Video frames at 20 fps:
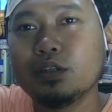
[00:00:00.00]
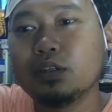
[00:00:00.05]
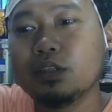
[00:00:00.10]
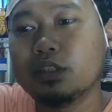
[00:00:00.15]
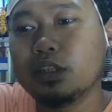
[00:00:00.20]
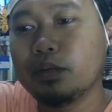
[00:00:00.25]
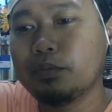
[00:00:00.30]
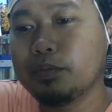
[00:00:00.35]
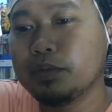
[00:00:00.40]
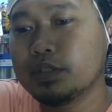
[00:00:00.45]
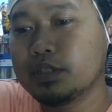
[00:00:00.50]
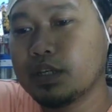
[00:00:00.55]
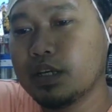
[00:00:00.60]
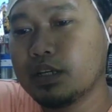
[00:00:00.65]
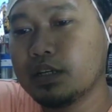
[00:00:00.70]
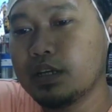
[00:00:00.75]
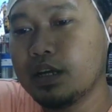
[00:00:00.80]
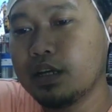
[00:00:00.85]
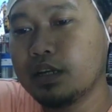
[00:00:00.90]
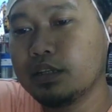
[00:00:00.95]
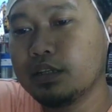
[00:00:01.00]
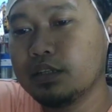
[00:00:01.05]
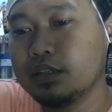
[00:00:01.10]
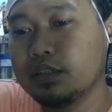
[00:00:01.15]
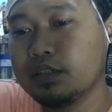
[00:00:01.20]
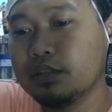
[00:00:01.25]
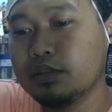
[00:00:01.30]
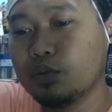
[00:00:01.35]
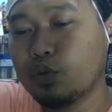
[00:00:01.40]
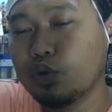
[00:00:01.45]
terpisah
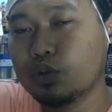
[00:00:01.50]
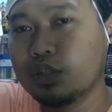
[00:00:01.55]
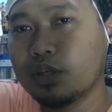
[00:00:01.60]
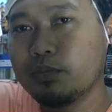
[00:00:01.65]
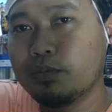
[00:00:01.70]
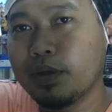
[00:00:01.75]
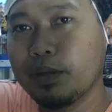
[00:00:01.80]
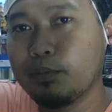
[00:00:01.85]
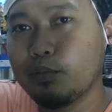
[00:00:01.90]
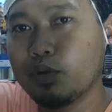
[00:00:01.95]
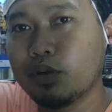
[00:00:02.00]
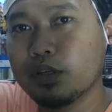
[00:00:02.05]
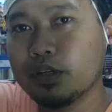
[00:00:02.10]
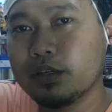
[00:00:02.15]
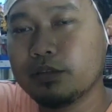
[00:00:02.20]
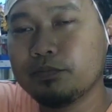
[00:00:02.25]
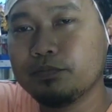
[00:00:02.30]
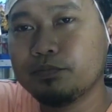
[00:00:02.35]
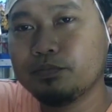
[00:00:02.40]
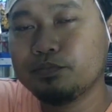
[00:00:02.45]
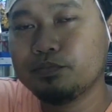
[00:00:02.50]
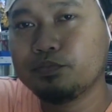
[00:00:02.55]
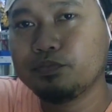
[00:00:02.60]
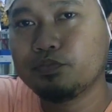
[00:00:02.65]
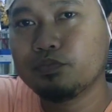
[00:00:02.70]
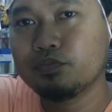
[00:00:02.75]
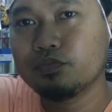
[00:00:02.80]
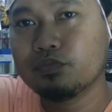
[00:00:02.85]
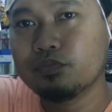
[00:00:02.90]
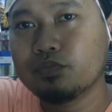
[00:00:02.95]
dari kotak bremolnya
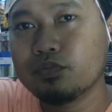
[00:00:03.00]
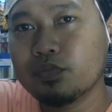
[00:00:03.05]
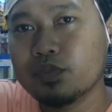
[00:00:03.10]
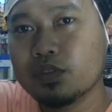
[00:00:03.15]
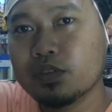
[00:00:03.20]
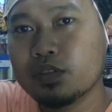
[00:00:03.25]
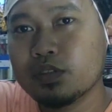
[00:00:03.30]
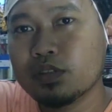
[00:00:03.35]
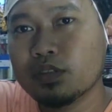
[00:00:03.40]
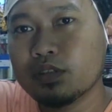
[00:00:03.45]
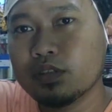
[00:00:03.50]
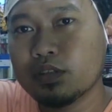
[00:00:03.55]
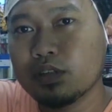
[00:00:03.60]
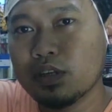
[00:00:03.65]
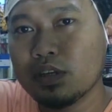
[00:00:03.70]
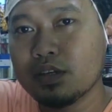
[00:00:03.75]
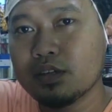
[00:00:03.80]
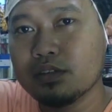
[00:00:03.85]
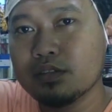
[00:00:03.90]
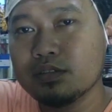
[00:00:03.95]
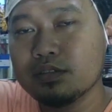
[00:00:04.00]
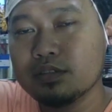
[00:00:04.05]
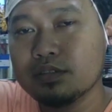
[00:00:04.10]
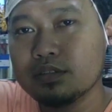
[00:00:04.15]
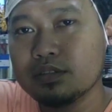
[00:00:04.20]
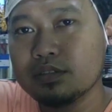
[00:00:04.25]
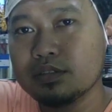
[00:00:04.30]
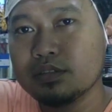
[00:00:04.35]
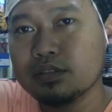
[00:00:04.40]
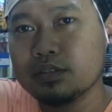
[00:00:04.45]
ya
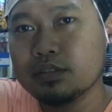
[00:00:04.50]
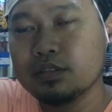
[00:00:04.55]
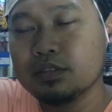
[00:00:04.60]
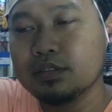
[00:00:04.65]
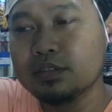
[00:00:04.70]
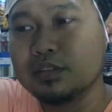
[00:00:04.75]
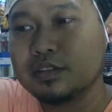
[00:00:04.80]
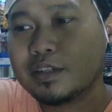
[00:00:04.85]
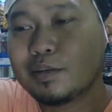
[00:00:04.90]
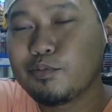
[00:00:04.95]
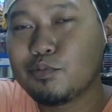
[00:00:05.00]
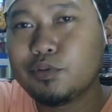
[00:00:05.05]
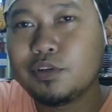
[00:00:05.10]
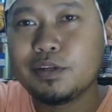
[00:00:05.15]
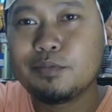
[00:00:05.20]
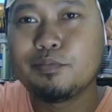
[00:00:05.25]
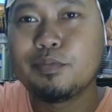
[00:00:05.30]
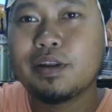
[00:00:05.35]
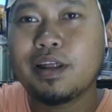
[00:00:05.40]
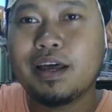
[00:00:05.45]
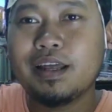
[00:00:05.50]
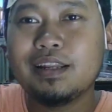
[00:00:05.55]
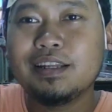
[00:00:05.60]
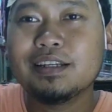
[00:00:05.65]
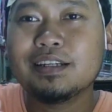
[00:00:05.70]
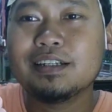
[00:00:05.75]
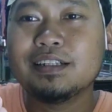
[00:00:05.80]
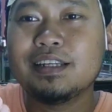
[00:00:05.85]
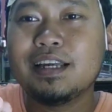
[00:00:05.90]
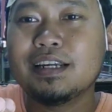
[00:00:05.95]
kemudian
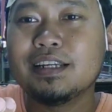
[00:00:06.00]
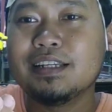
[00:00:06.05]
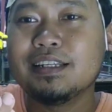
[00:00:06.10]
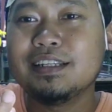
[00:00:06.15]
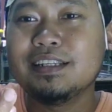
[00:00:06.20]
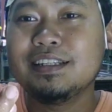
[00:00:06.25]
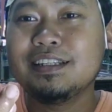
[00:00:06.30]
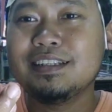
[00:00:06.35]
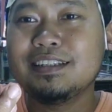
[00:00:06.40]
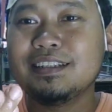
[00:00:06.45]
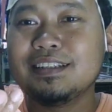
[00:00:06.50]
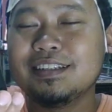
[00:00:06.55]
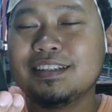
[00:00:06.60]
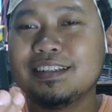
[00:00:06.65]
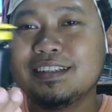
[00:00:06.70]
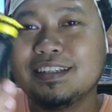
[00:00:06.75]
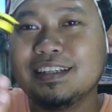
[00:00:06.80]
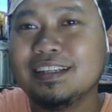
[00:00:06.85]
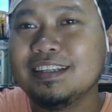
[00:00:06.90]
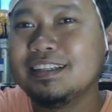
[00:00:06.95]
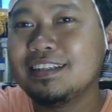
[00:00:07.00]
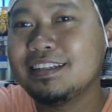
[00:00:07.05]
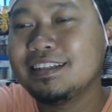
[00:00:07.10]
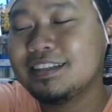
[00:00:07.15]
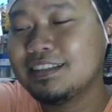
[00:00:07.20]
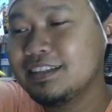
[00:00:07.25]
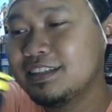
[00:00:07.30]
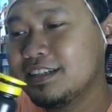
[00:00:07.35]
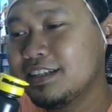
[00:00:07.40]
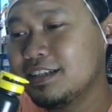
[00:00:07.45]
beralih ke yang ini ini
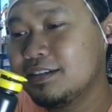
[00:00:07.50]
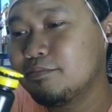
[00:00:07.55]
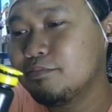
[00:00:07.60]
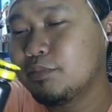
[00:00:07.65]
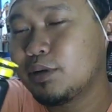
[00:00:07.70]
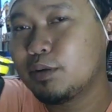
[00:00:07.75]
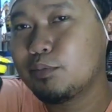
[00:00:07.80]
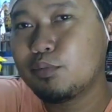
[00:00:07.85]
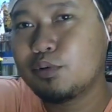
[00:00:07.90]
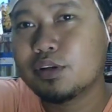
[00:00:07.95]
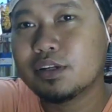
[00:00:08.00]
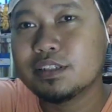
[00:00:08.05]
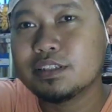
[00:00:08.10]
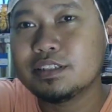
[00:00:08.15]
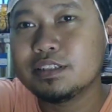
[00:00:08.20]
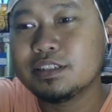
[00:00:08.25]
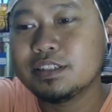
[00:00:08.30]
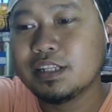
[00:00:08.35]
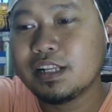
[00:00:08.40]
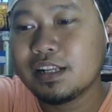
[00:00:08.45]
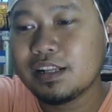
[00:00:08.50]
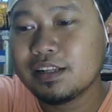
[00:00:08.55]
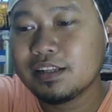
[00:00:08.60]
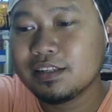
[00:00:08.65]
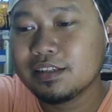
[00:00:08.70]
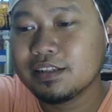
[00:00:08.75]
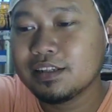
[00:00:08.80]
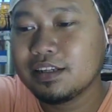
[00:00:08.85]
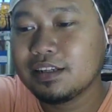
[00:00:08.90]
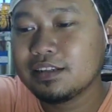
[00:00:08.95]
bremol kecil
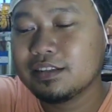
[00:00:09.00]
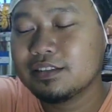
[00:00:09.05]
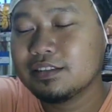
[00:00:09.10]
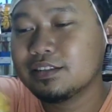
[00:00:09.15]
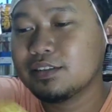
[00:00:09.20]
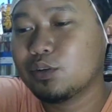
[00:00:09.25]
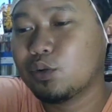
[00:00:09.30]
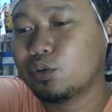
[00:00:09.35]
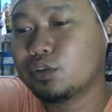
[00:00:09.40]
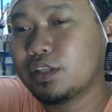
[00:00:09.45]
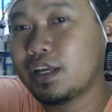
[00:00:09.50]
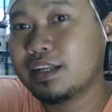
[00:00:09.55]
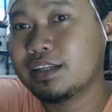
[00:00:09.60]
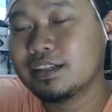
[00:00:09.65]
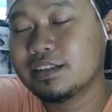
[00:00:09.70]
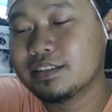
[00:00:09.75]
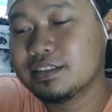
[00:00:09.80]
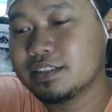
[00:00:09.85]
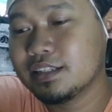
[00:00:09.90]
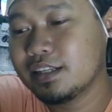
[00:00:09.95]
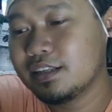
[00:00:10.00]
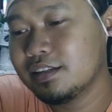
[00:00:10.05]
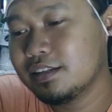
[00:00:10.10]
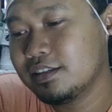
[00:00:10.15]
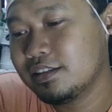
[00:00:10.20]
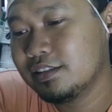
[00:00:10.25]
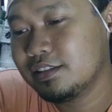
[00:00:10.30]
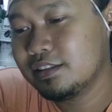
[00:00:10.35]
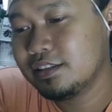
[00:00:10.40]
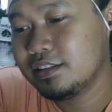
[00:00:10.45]
ya kotakan kecil
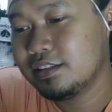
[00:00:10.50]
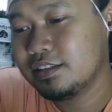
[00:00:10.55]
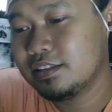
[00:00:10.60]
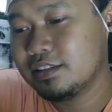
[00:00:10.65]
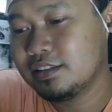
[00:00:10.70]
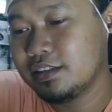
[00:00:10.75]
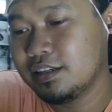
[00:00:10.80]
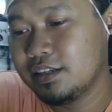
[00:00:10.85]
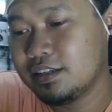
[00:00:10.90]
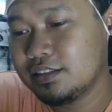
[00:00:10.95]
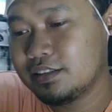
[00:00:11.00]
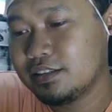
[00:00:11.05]
ya